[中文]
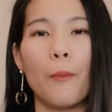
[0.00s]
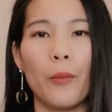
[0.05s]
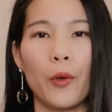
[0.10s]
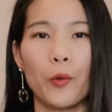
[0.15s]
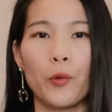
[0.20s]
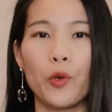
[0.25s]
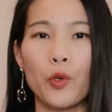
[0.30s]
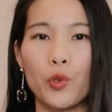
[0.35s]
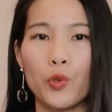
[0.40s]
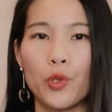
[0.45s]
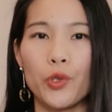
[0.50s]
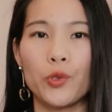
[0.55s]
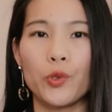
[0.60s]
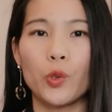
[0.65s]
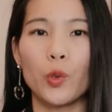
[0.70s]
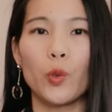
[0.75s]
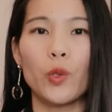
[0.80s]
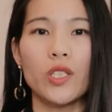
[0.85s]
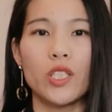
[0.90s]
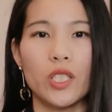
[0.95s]
美国税
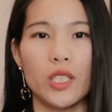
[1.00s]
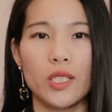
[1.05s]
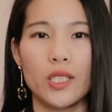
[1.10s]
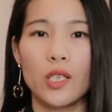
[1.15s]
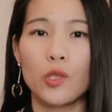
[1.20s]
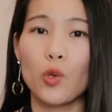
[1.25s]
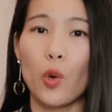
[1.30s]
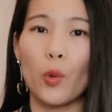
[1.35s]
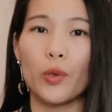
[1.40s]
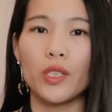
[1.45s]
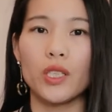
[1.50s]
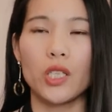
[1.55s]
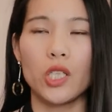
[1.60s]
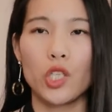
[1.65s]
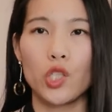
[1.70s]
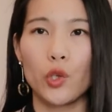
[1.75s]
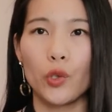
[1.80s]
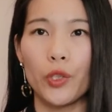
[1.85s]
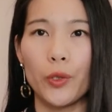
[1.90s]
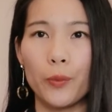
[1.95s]
局会直接从你
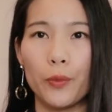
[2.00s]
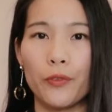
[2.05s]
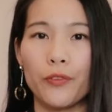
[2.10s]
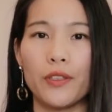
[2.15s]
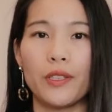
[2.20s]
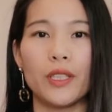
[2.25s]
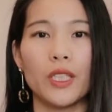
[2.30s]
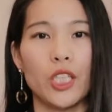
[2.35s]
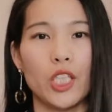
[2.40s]
的收益部分